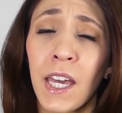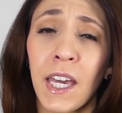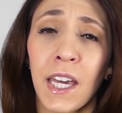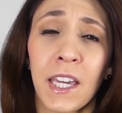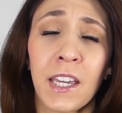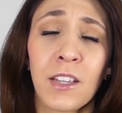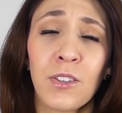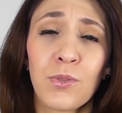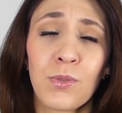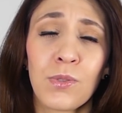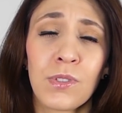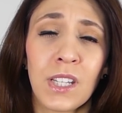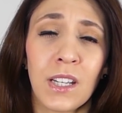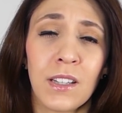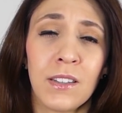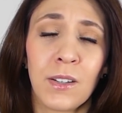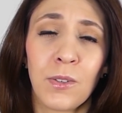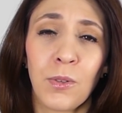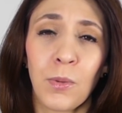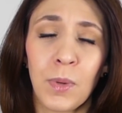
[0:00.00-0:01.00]
Rien de tout
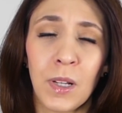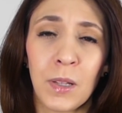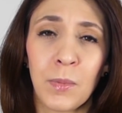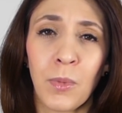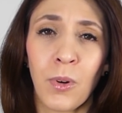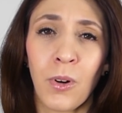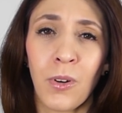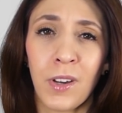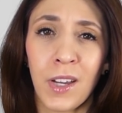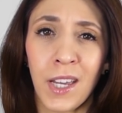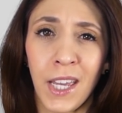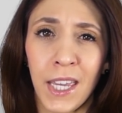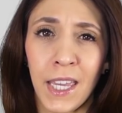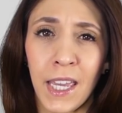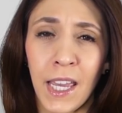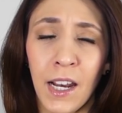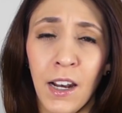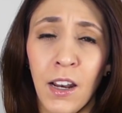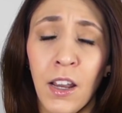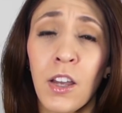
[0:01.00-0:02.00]
ça n'est complètement
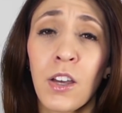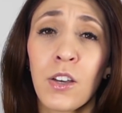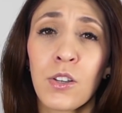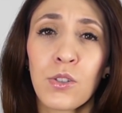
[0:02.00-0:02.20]
réel,